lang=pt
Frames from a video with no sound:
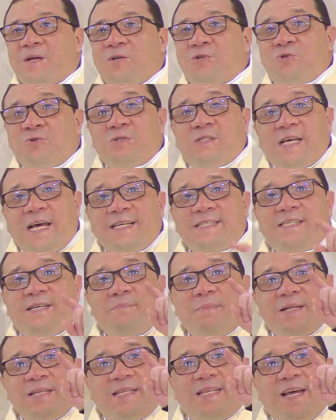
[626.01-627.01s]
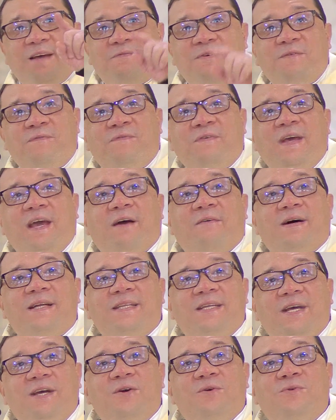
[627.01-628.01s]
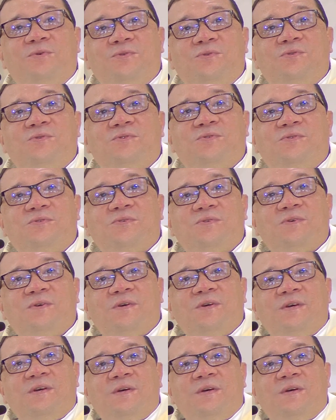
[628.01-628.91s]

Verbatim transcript: José se manteve fiel a Deus,